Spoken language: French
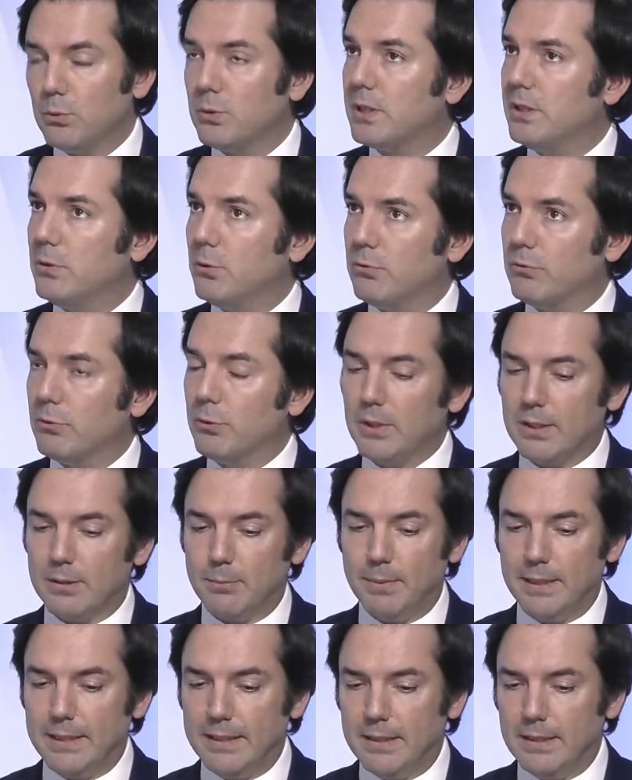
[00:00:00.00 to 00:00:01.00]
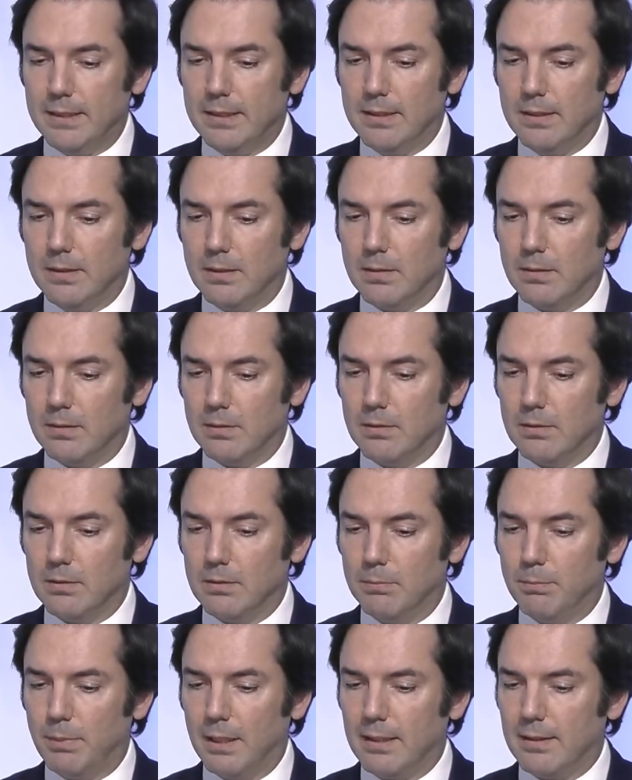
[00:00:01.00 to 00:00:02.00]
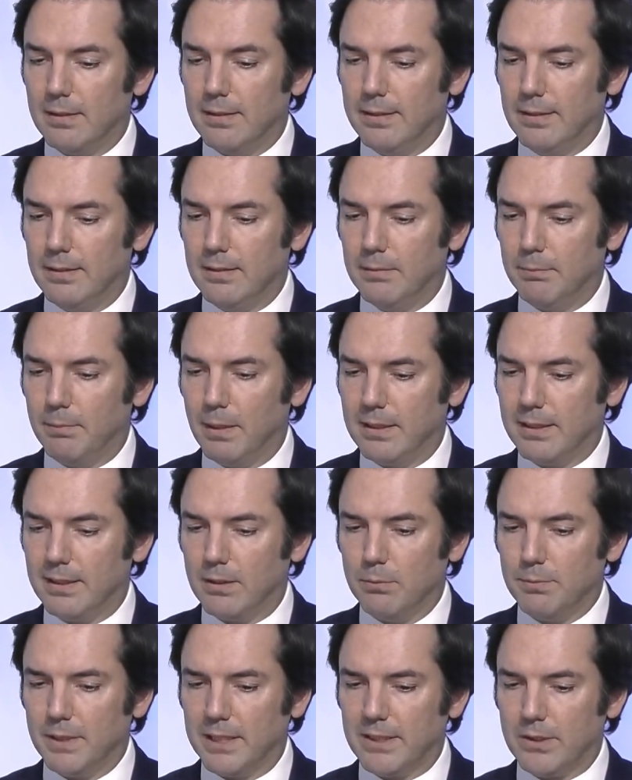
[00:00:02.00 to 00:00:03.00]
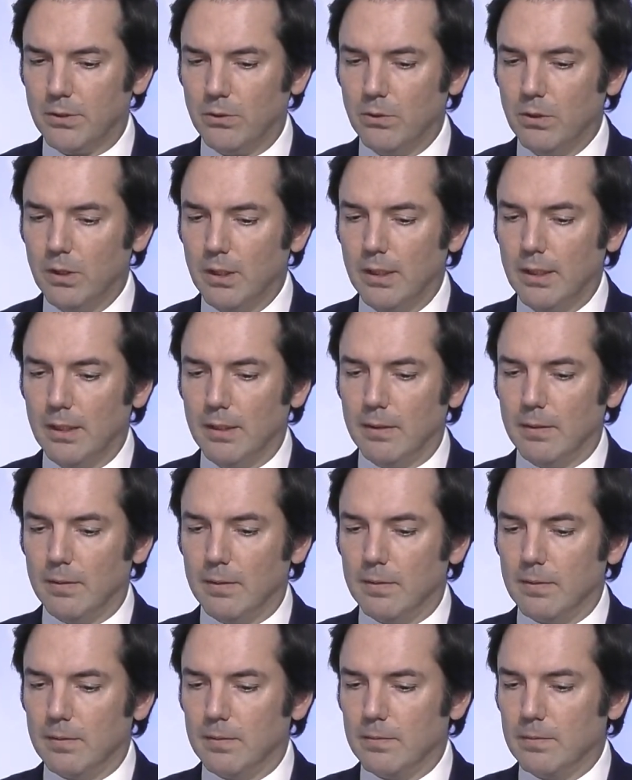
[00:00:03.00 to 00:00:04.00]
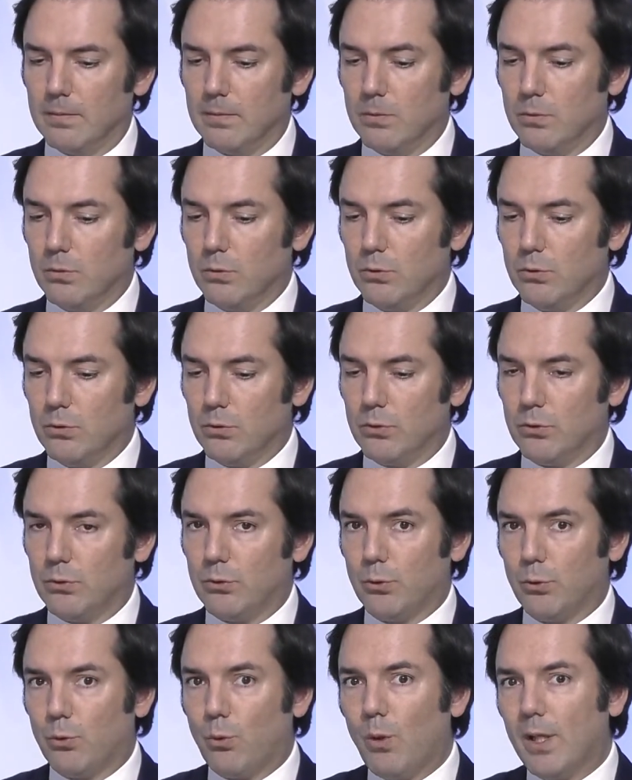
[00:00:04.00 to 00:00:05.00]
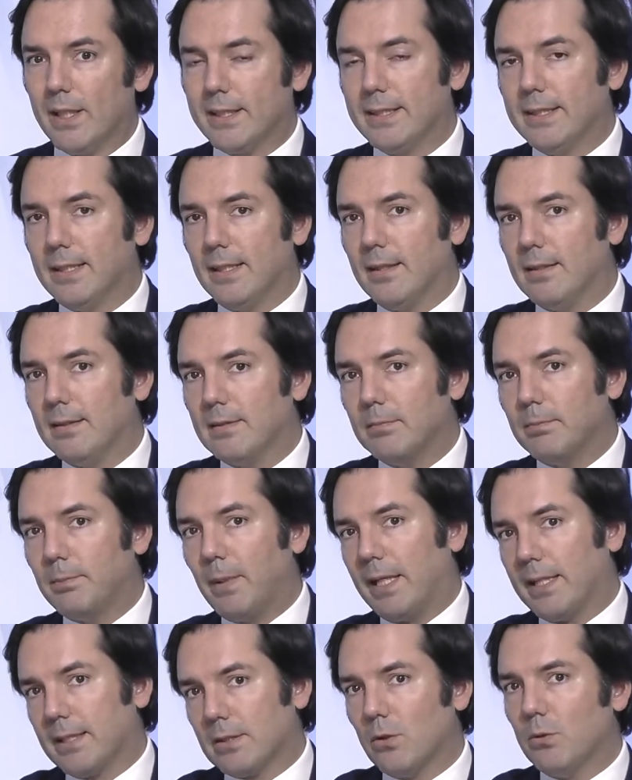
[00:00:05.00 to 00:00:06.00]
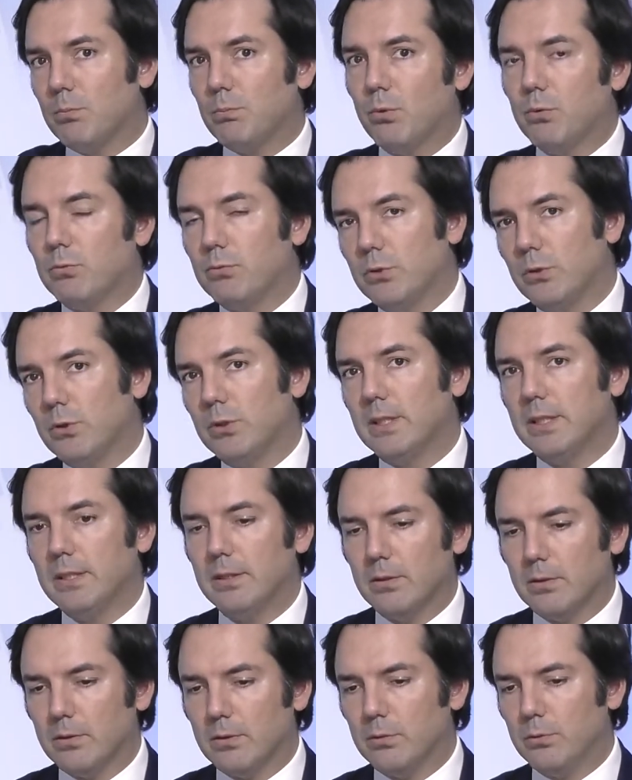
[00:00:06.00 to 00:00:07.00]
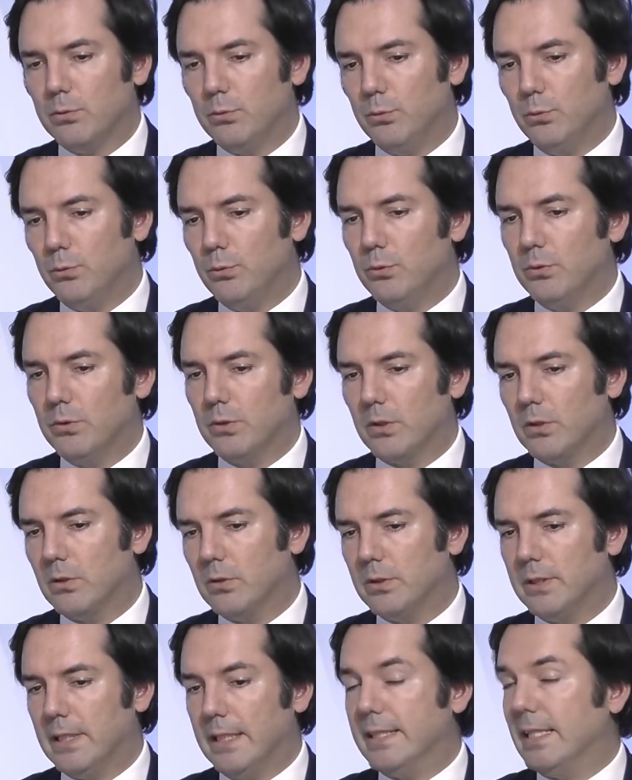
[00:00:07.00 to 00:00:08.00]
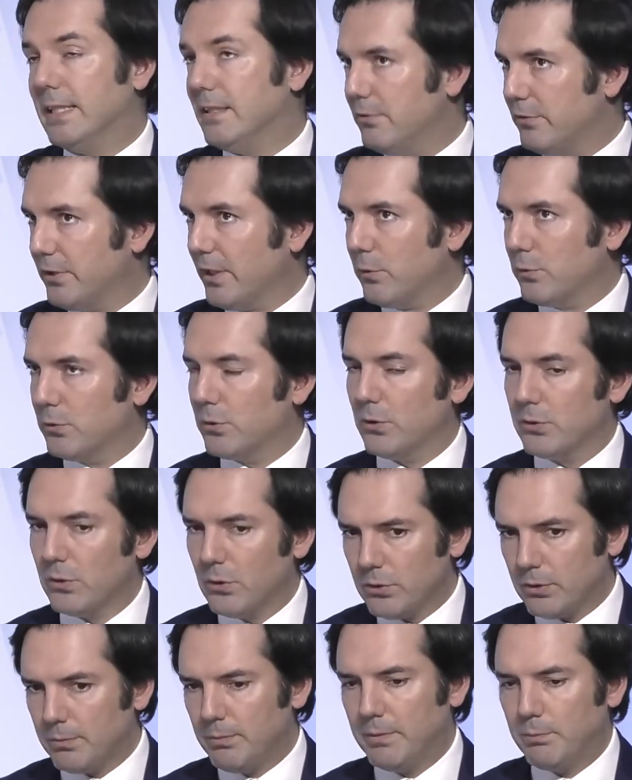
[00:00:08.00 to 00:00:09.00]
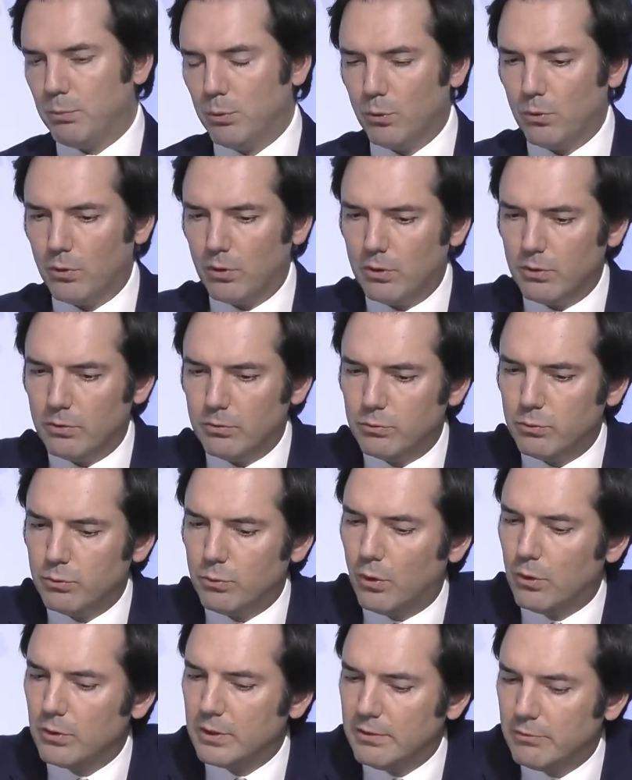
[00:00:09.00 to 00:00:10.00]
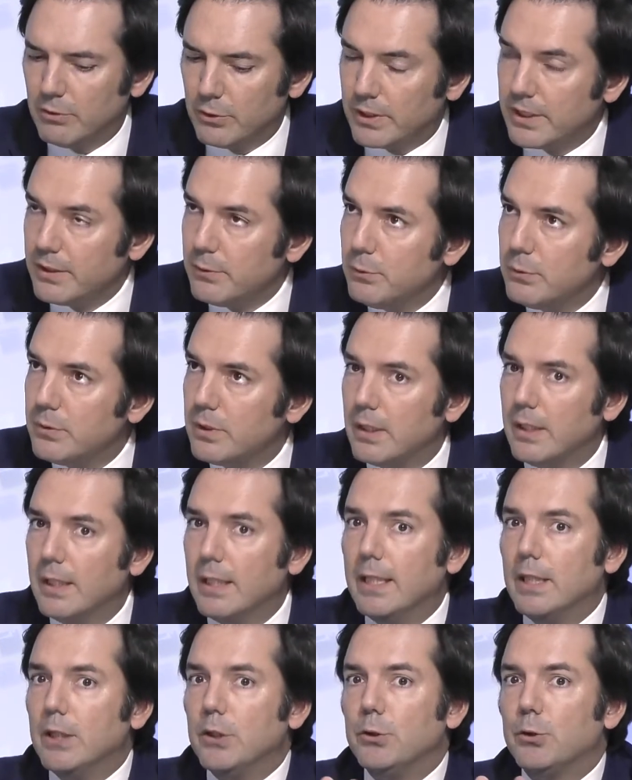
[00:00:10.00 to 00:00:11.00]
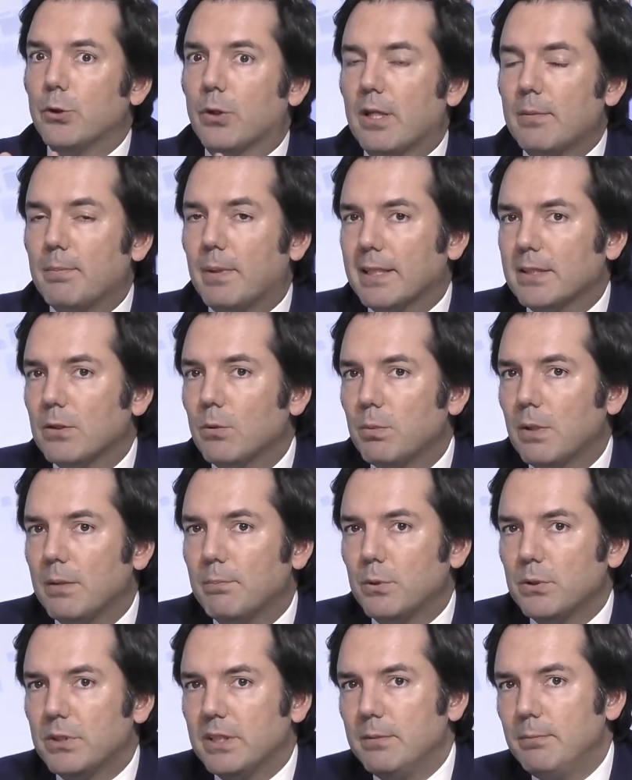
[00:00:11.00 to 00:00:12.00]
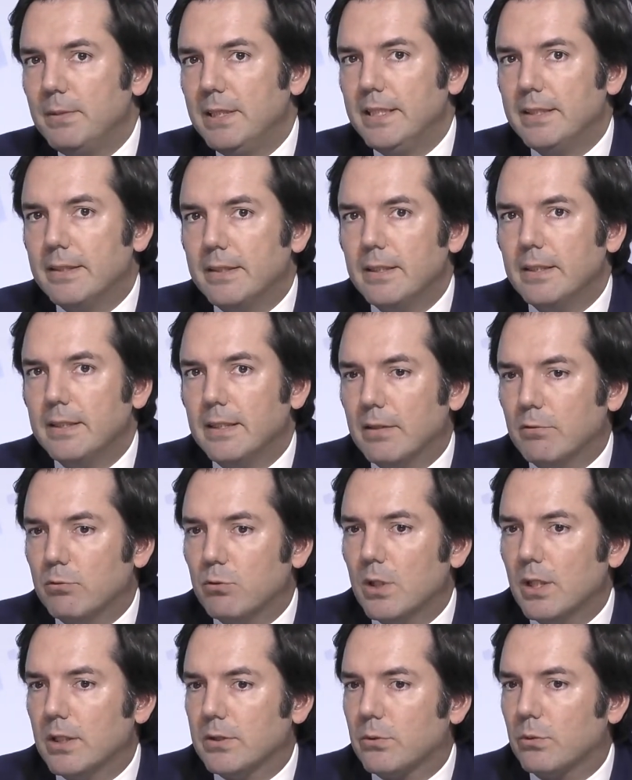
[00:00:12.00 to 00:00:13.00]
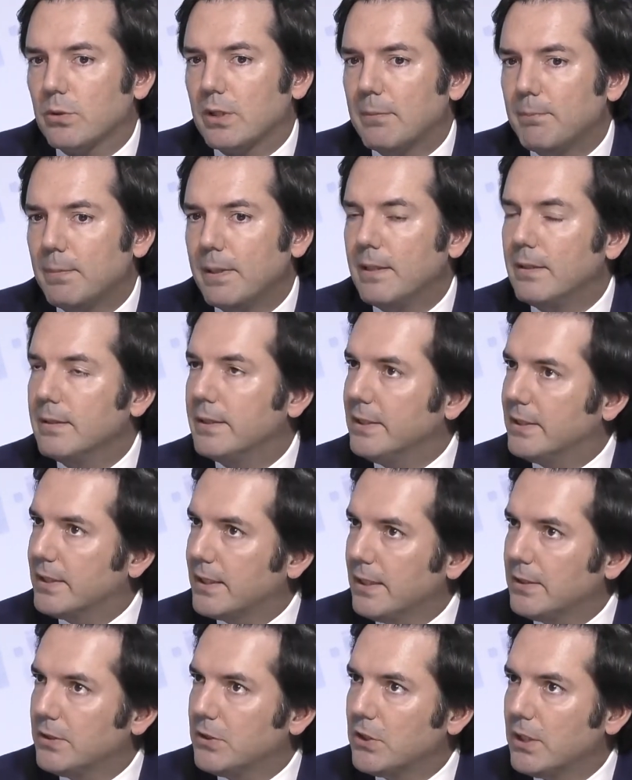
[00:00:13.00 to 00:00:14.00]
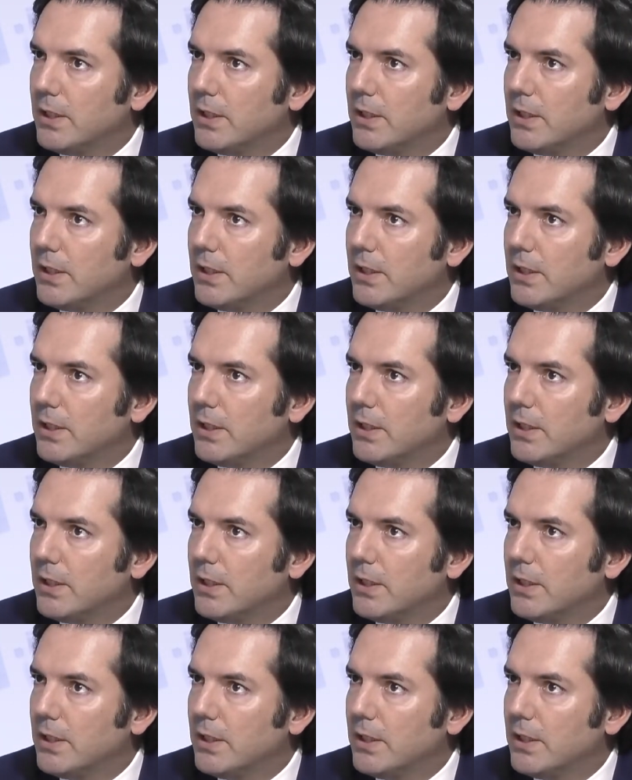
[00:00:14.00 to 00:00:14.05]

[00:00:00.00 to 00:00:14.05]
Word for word: qui devront être payées euh, par, les, par les commerçants. je crois qu'il y a, par exemple, pour vous donner une, il y, a différentes tendances, mais pour vous en évoquer une, il y aurait par exemple la possibilité d'avoir ce qu'on appelle des side